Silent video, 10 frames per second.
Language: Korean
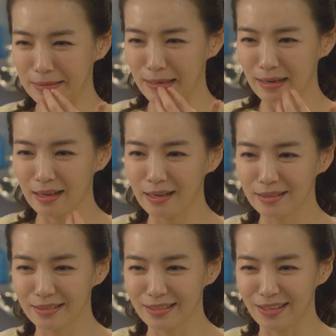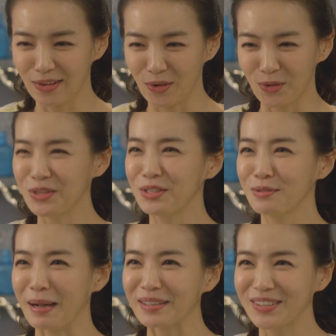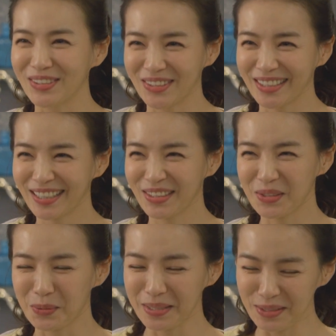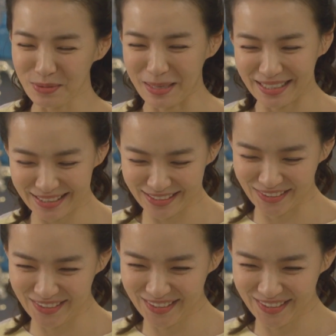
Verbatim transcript: 아저가 언니도 많고 동생도 많아서